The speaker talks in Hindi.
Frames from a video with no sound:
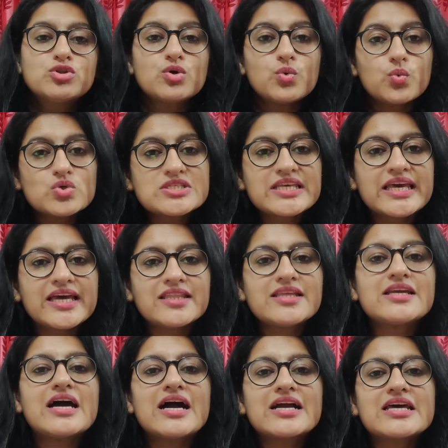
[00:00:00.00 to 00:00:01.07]
तो उसके
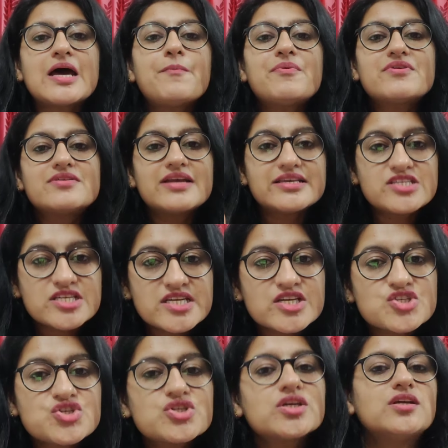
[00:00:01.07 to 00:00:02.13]
अंदर अगर आप
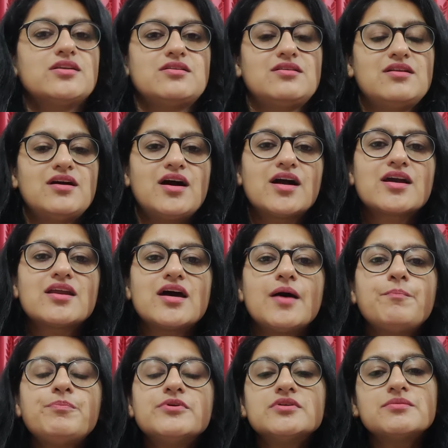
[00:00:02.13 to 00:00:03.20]
रेजिडेंशियल अगर
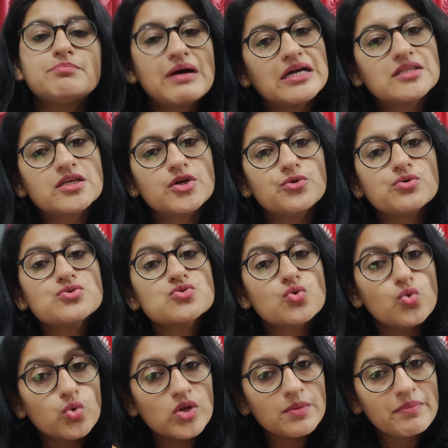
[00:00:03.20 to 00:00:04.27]
आप बात करो
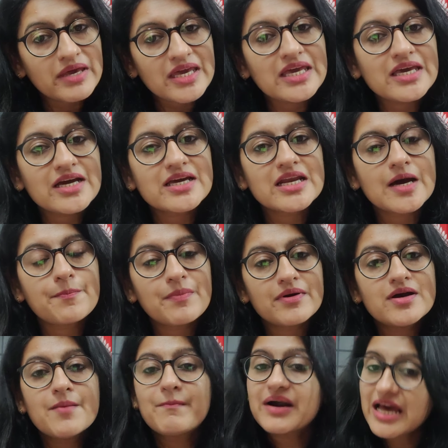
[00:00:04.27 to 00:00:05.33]
स्कूल में ही अगर आप
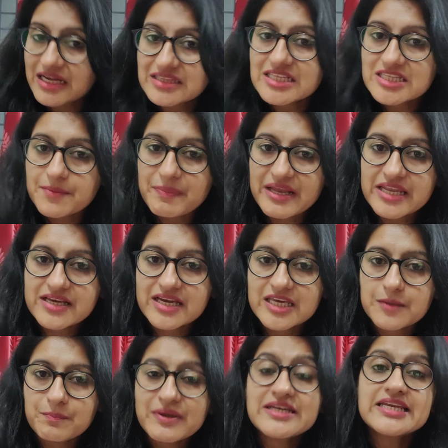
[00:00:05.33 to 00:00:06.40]
पढ़ाते थे पहले
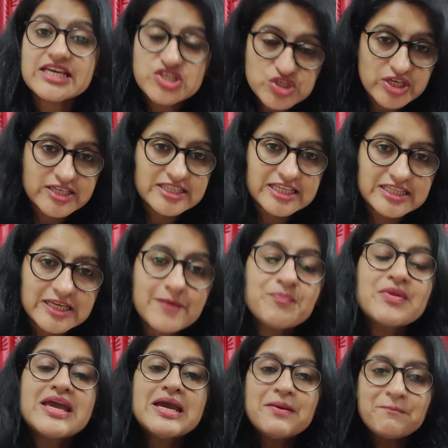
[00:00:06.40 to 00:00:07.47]
कहीं पे टीच करते थे
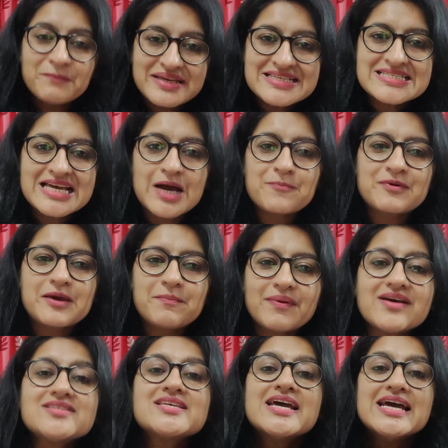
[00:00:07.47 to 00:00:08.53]
मिस आपके
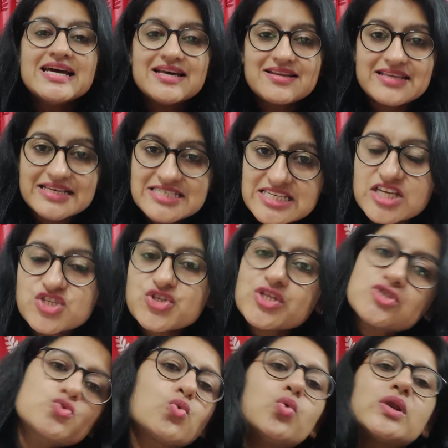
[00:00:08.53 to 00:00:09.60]
पास
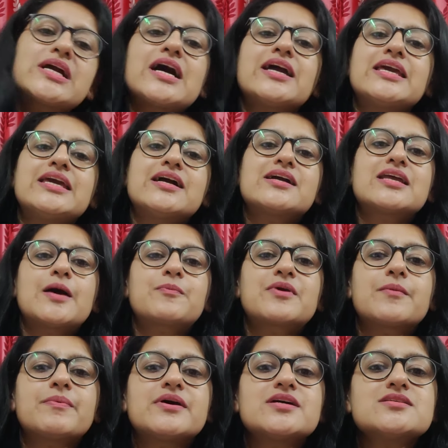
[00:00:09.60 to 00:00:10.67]
रेजिडेंशियल स्कूल का ही अगर
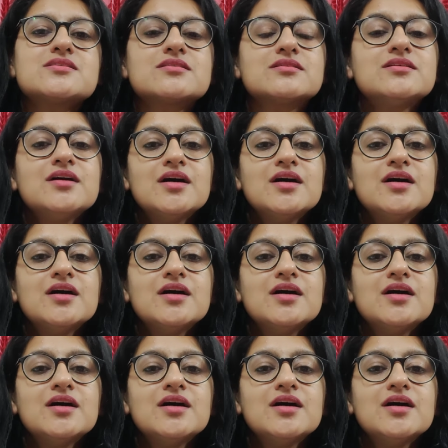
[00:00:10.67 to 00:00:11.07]
आपके पास